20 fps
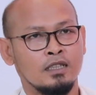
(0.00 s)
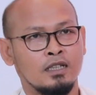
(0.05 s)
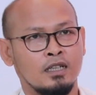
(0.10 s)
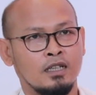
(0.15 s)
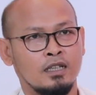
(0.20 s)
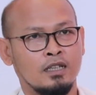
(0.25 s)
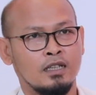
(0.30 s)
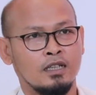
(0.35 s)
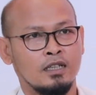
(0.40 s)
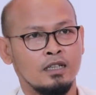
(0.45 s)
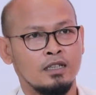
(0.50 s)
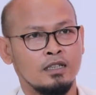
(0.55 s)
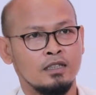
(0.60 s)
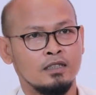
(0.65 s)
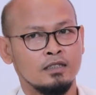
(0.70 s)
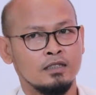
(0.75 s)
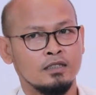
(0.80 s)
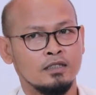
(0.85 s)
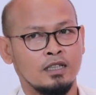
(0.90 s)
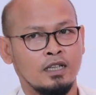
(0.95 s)
uh,
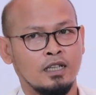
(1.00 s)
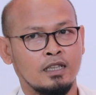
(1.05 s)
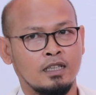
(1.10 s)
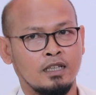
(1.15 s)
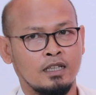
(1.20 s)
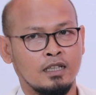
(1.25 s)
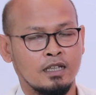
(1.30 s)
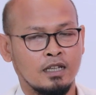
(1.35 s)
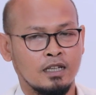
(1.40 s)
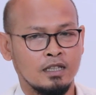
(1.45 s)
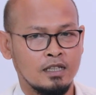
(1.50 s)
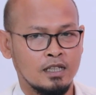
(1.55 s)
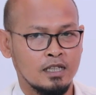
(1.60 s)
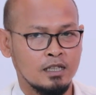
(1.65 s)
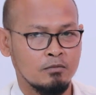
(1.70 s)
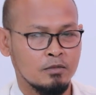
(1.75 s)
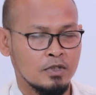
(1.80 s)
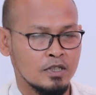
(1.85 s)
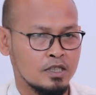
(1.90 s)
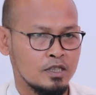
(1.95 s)
etika
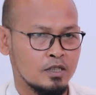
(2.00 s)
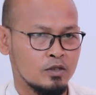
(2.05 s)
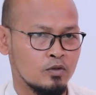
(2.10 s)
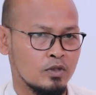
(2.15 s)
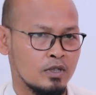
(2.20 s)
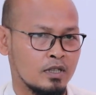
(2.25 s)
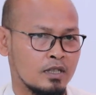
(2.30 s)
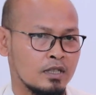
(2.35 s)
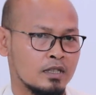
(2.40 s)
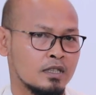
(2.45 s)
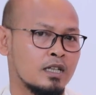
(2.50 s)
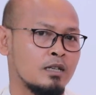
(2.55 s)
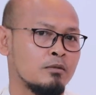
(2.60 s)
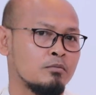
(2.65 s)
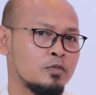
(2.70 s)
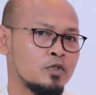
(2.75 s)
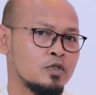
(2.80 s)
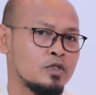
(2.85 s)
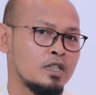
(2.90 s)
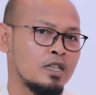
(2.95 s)
dari mahasiswa
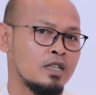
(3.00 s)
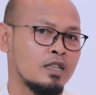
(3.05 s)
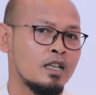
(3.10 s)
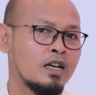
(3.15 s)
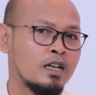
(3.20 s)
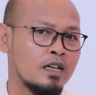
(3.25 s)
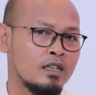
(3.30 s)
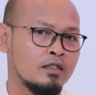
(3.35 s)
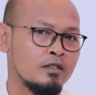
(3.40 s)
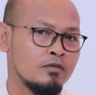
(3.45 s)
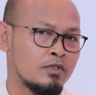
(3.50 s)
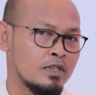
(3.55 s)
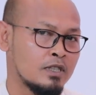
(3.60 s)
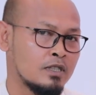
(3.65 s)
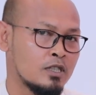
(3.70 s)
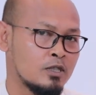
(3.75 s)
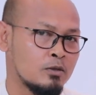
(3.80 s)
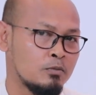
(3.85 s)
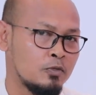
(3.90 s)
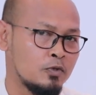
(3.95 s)
kampus kita
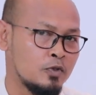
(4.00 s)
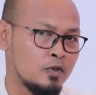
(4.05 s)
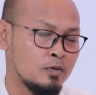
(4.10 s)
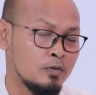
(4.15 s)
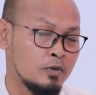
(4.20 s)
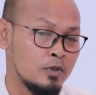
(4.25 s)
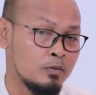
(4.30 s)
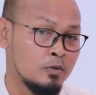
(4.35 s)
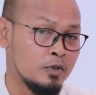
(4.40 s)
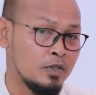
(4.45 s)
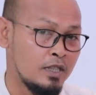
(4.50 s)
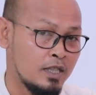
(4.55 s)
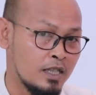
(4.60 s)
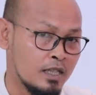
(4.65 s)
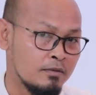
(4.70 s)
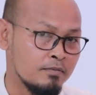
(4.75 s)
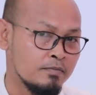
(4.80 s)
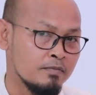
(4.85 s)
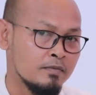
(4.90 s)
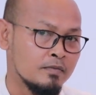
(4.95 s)
Universitas
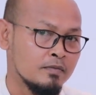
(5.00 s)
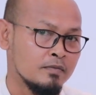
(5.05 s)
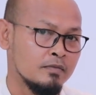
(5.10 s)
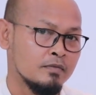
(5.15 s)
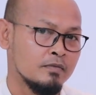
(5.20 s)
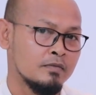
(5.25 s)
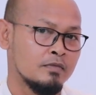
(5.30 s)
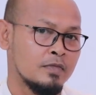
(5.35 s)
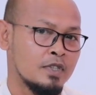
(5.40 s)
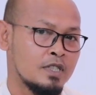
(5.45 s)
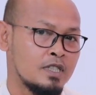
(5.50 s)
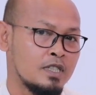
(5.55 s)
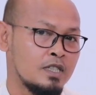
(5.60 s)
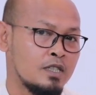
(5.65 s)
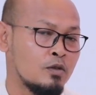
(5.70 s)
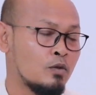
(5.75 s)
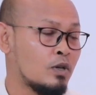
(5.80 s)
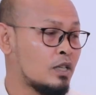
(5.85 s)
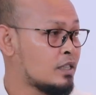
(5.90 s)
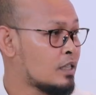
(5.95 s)
Budiah masih
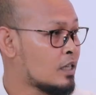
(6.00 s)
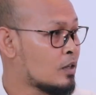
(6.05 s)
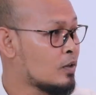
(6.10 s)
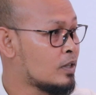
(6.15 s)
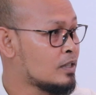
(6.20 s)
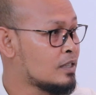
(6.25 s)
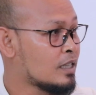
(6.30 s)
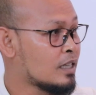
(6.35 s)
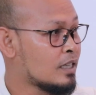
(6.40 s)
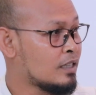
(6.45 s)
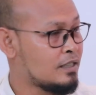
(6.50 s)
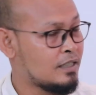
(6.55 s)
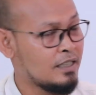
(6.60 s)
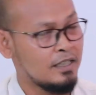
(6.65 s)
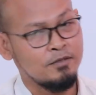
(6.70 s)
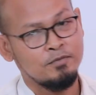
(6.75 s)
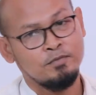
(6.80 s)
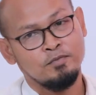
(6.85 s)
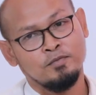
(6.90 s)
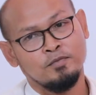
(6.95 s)
wajar-wajar aja
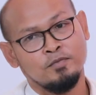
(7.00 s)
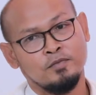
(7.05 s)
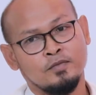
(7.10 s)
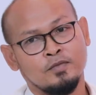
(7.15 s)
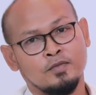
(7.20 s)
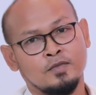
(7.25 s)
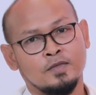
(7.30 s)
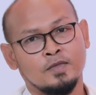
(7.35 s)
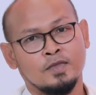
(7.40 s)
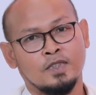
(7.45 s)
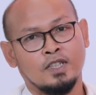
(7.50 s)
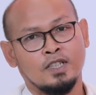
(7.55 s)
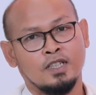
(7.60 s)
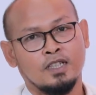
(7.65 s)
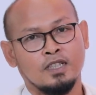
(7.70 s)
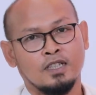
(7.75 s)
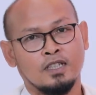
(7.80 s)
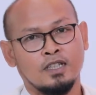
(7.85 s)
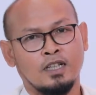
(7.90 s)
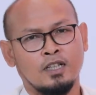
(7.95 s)

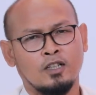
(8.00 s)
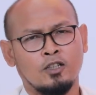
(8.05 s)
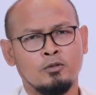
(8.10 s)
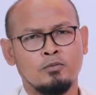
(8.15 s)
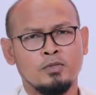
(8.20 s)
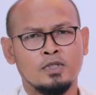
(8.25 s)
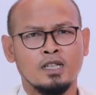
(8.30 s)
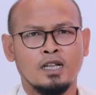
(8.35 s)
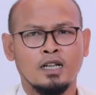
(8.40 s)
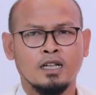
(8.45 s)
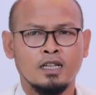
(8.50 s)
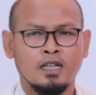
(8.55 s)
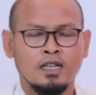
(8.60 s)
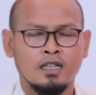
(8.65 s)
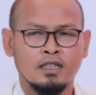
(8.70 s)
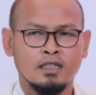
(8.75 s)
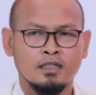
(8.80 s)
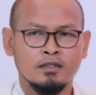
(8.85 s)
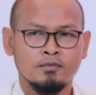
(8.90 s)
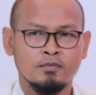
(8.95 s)
uh, kalau
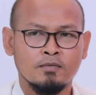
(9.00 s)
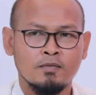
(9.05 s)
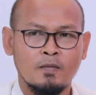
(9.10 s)
misalkan